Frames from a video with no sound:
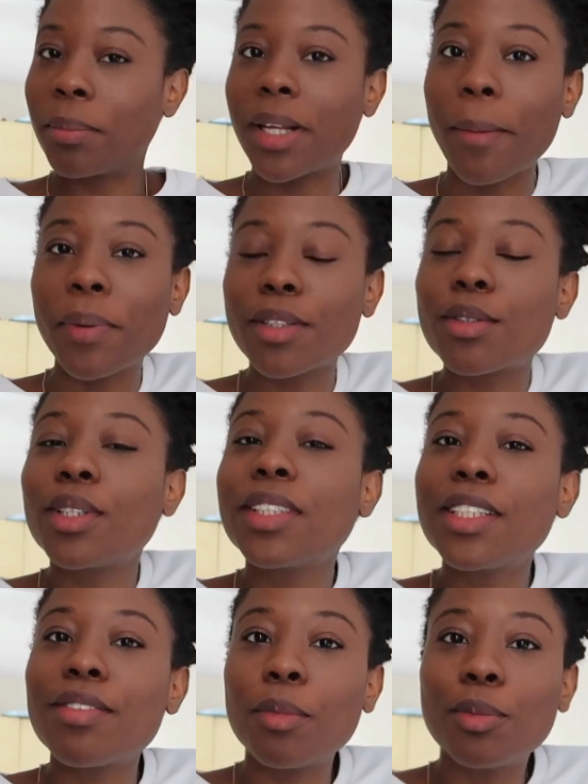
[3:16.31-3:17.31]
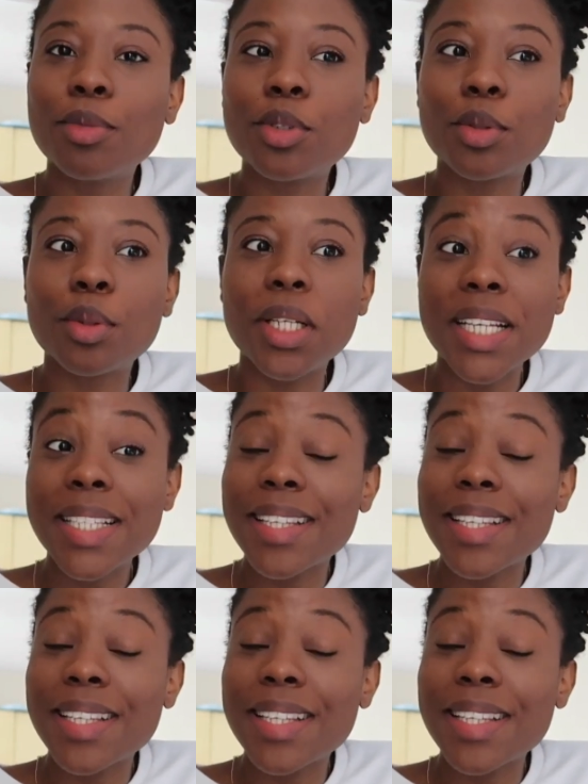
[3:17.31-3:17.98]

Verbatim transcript: Mais la personne qui va me bousculer,